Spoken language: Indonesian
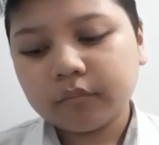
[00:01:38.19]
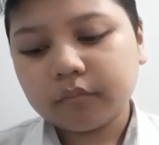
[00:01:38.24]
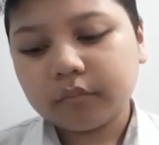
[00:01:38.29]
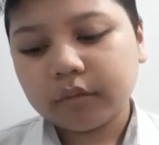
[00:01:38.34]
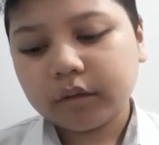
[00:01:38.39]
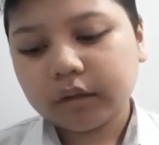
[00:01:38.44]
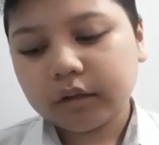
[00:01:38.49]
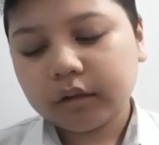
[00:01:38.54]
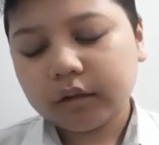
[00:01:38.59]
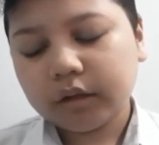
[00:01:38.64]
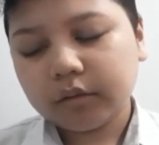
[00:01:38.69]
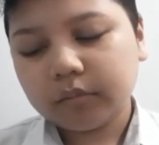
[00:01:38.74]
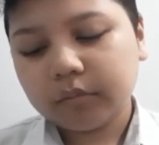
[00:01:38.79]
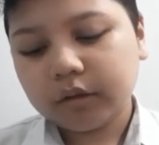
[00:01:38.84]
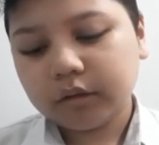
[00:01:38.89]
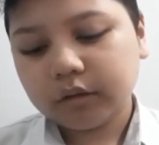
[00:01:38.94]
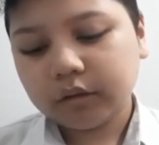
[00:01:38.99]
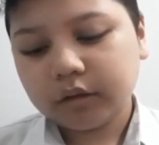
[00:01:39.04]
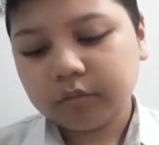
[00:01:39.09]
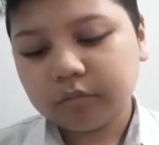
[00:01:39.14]
mereka
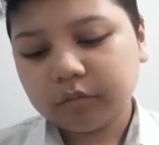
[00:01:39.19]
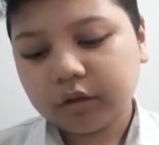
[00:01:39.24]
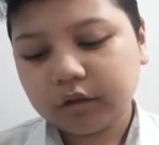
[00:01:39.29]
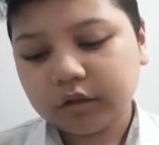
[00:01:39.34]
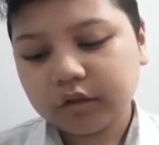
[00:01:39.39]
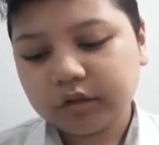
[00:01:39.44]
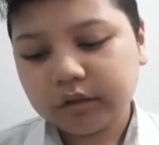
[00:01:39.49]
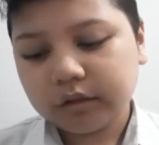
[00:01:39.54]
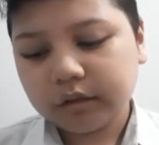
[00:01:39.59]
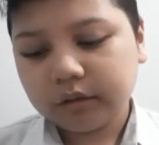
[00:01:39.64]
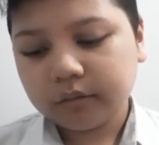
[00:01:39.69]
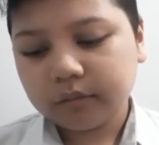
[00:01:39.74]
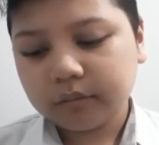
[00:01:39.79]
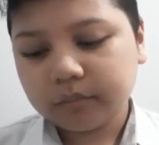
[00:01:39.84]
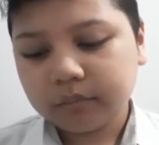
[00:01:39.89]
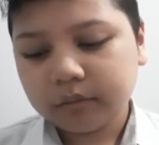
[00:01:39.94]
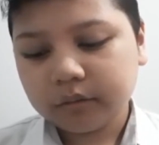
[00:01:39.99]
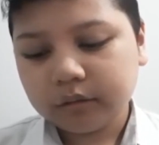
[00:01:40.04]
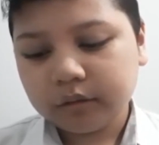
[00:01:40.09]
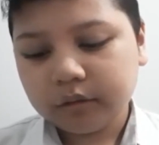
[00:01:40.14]
berhenti bekerja
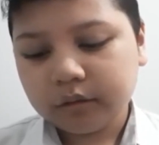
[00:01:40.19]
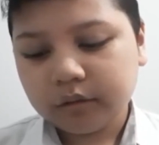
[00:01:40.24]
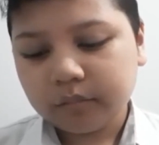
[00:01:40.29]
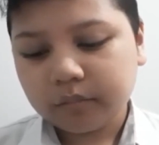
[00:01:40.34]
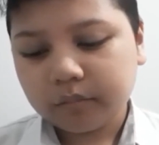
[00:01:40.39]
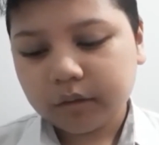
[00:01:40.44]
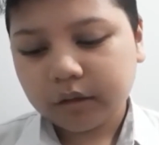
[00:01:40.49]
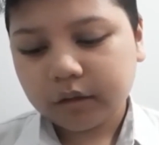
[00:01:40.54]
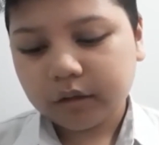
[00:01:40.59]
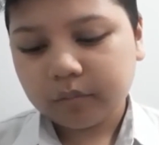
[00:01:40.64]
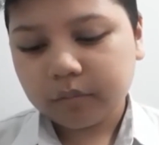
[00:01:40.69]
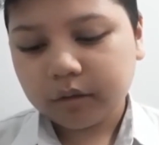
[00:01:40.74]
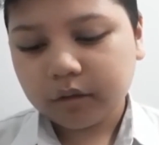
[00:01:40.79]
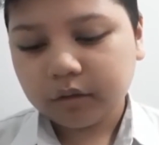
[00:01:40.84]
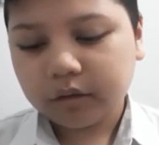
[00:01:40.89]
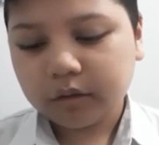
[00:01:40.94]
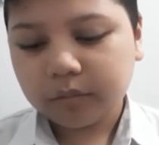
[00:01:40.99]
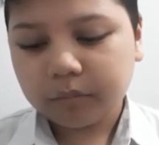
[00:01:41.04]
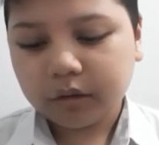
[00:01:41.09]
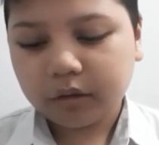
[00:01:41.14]
mereka
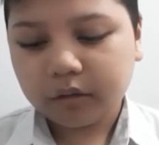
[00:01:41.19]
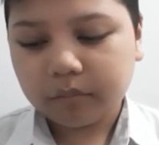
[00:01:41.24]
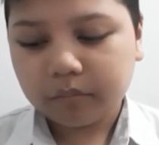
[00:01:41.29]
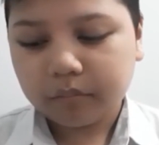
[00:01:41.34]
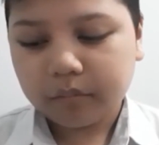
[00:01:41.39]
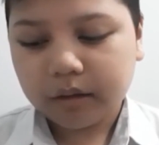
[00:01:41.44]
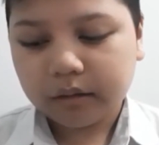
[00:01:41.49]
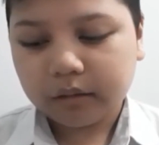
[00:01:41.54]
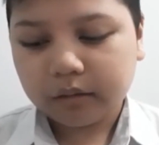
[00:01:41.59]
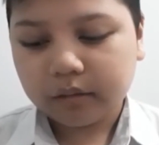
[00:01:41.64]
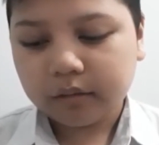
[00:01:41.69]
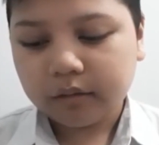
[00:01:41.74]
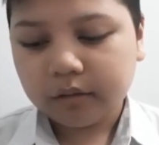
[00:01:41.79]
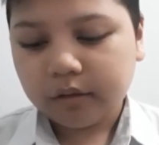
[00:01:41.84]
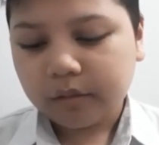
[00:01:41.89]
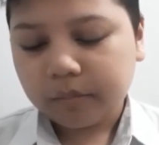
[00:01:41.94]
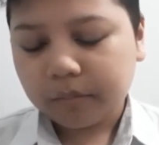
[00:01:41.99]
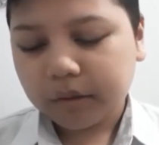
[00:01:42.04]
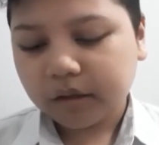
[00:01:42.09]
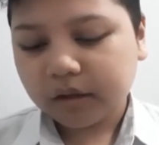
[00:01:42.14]
berhenti berkembang
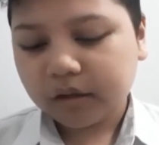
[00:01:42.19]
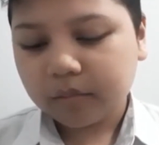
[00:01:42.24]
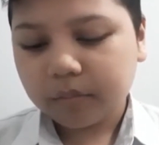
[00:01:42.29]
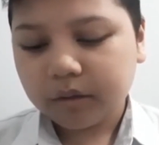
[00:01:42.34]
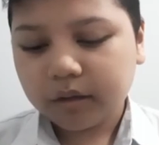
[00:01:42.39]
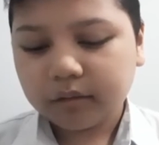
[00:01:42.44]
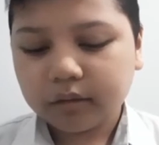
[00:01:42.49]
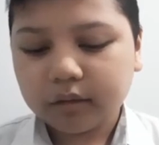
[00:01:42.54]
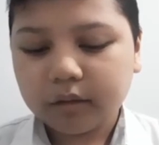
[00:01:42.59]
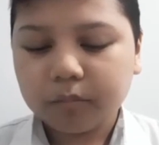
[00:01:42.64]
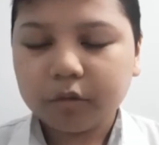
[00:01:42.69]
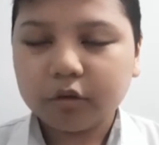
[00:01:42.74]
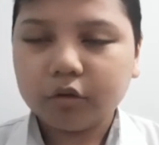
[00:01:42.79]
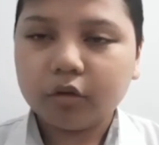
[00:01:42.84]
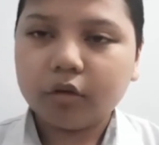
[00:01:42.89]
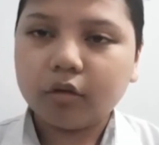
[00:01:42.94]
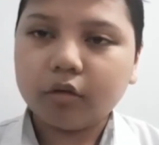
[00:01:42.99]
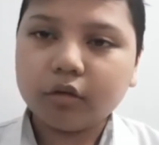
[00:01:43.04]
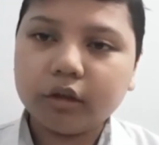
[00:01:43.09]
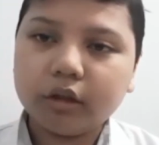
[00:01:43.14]
mereka berhenti
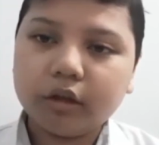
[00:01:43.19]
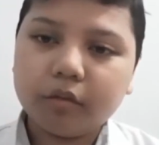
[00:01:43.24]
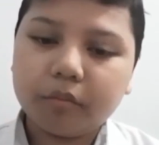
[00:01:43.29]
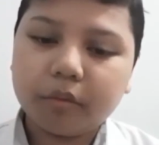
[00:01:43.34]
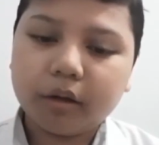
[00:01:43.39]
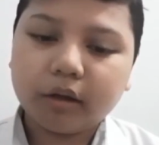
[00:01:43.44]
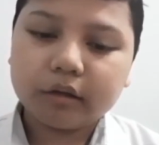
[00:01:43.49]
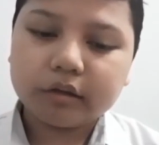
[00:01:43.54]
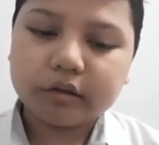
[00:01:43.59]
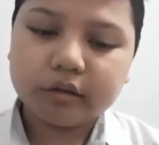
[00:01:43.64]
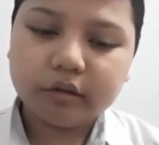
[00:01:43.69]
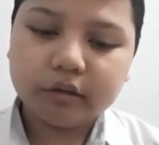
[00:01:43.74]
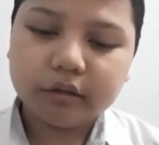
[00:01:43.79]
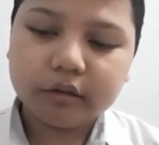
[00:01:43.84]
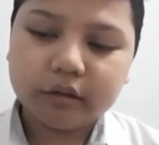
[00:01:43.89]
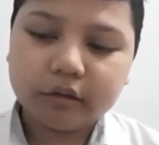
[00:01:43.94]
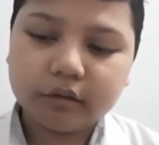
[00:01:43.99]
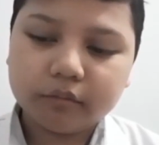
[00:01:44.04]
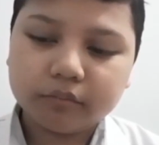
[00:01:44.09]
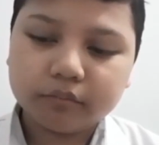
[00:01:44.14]
mendorong diri mereka sendiri